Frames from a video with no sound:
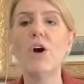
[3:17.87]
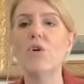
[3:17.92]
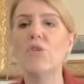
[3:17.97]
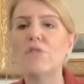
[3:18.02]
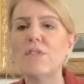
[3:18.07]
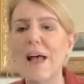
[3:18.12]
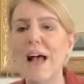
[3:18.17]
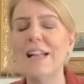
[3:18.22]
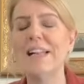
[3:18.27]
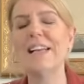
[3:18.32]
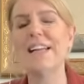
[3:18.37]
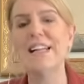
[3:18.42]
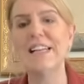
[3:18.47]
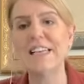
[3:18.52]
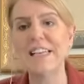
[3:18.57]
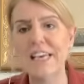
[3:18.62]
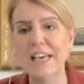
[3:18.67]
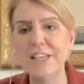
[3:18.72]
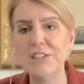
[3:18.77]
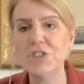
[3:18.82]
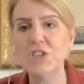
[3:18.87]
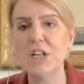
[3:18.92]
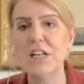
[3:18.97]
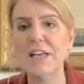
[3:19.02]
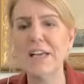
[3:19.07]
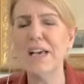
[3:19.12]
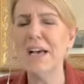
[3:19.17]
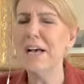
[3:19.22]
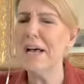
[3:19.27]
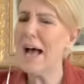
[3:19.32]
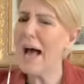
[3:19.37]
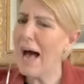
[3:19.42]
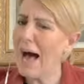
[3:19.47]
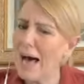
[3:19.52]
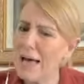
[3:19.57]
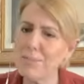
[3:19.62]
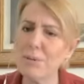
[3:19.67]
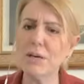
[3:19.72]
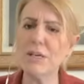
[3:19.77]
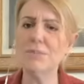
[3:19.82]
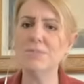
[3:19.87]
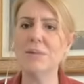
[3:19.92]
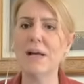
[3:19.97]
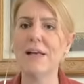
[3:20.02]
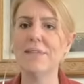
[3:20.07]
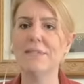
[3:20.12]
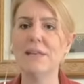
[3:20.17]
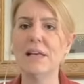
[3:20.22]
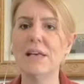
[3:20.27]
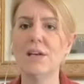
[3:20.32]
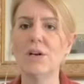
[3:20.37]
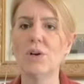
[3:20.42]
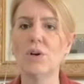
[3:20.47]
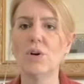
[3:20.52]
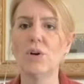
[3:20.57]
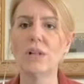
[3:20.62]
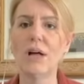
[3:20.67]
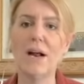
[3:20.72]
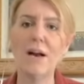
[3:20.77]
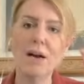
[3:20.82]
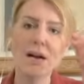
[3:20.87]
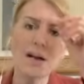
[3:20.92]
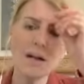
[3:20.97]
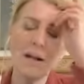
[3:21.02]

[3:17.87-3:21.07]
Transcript: özellikle gençliği her bakımdan zehirliyorlar.